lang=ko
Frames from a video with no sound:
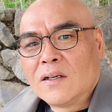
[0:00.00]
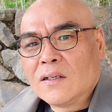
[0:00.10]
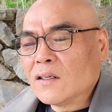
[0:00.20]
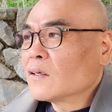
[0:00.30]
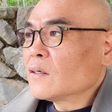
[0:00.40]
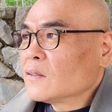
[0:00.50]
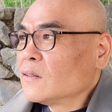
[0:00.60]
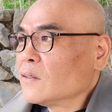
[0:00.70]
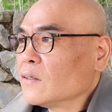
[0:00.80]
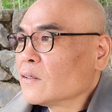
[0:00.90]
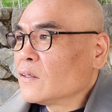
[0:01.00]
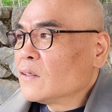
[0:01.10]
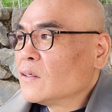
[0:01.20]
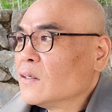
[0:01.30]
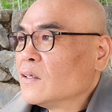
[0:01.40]
그래, 그러니까
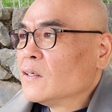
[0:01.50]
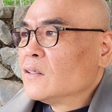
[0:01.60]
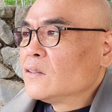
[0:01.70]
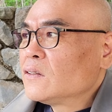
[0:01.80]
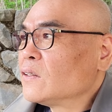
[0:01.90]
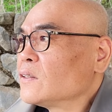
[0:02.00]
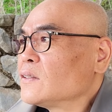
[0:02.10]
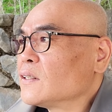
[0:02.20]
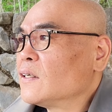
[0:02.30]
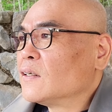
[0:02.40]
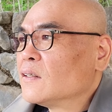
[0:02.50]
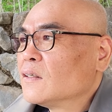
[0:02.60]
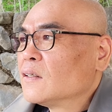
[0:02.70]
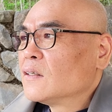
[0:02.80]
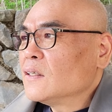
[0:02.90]
특정
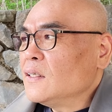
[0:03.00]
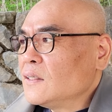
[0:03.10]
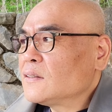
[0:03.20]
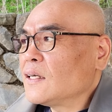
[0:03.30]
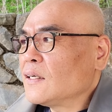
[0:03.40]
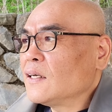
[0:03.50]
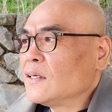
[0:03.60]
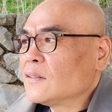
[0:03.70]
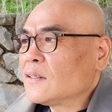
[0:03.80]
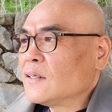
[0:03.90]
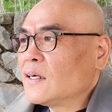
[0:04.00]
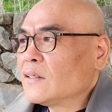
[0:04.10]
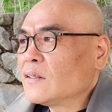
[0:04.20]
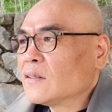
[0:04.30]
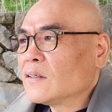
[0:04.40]
이 세계에
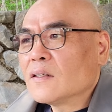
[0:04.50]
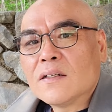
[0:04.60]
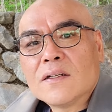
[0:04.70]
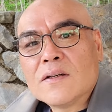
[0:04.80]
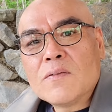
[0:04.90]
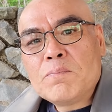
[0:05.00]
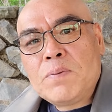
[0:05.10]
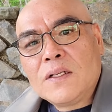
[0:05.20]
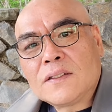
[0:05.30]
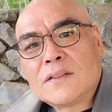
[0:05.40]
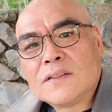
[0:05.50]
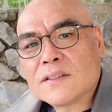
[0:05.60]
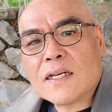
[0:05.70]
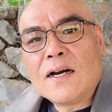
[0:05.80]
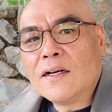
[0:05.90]
대한 빌트,
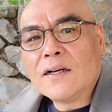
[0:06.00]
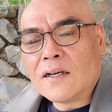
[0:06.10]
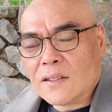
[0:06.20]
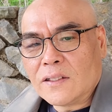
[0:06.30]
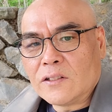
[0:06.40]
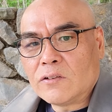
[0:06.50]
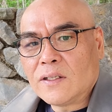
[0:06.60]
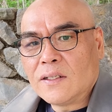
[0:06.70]
상을 갖게 돼.